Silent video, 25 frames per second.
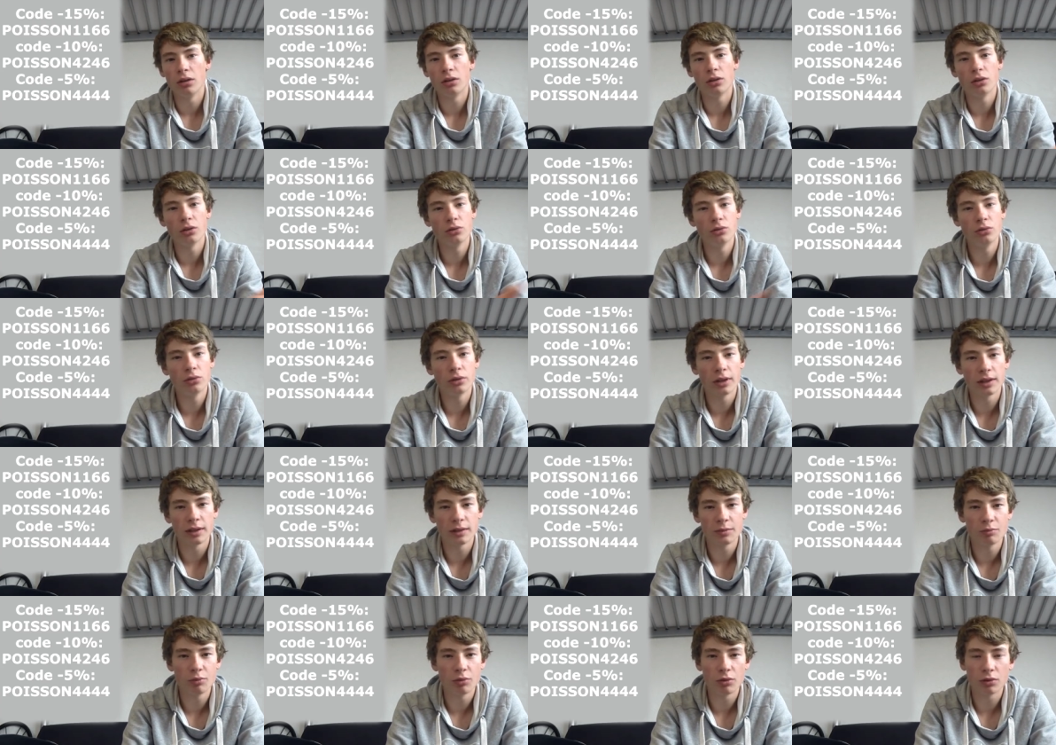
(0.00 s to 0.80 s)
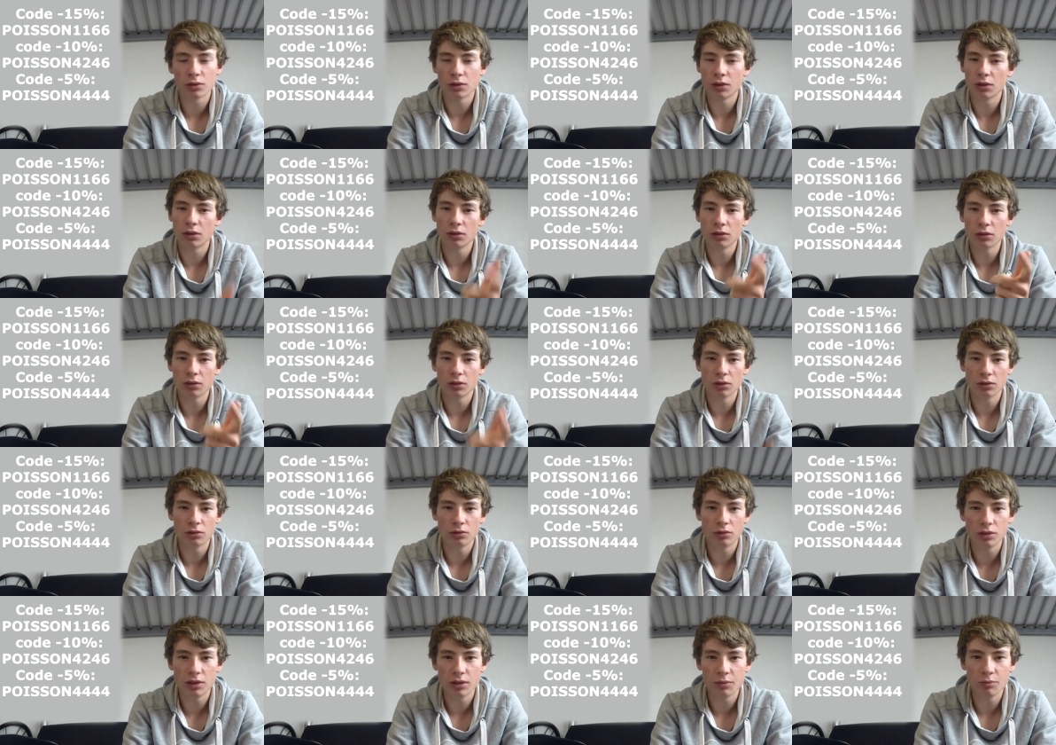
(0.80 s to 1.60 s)
code de 15%,
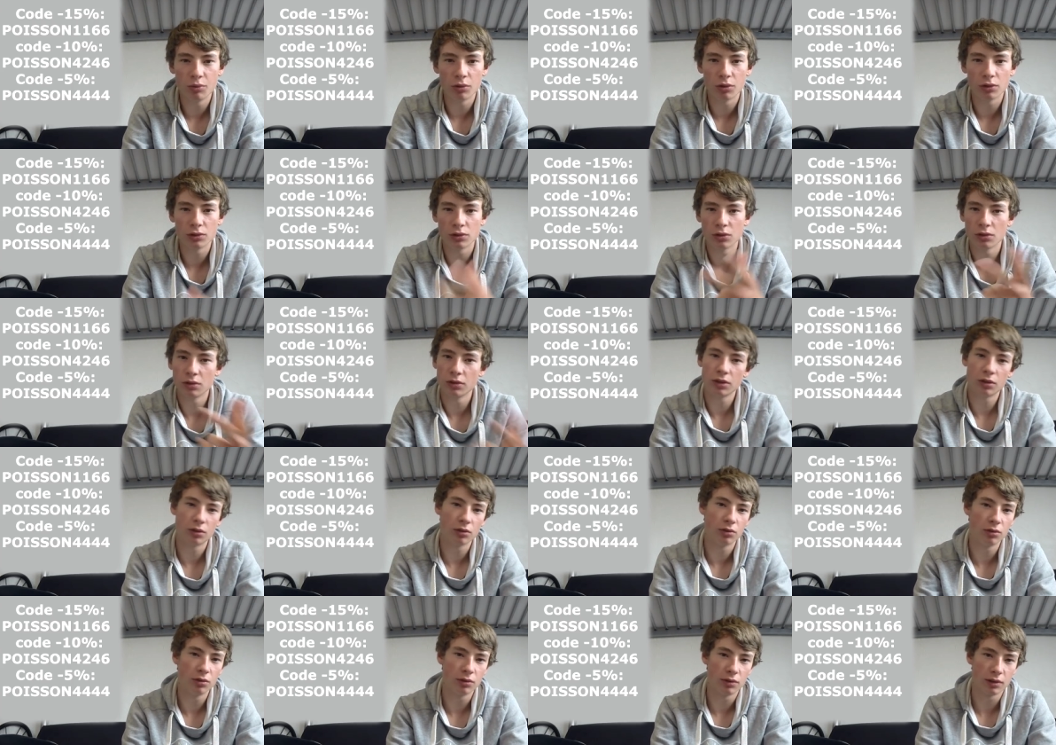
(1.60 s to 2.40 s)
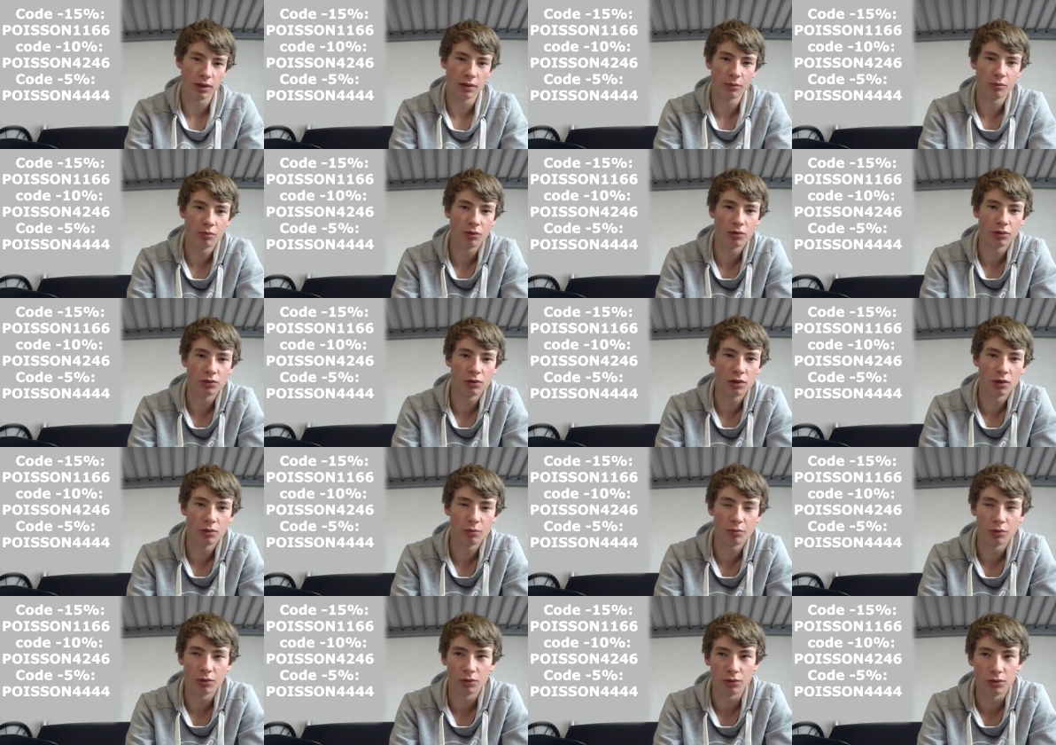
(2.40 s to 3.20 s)
code de 10% et code de
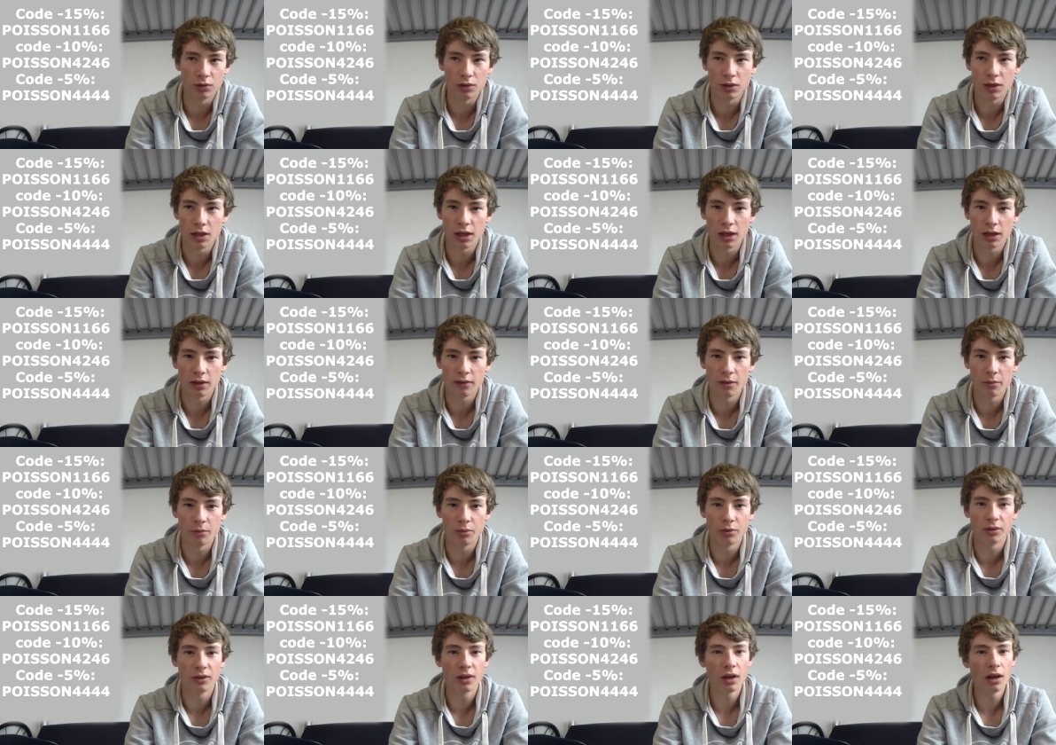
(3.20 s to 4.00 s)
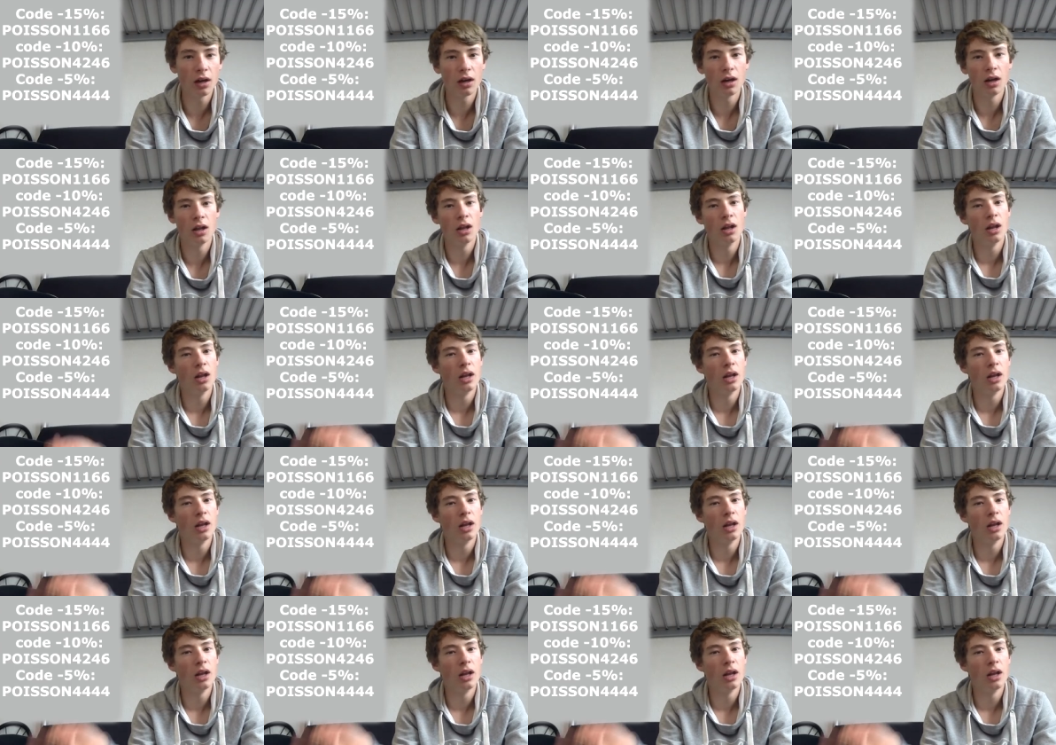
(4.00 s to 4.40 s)
5% pour ceux qui arrivent un peu tard.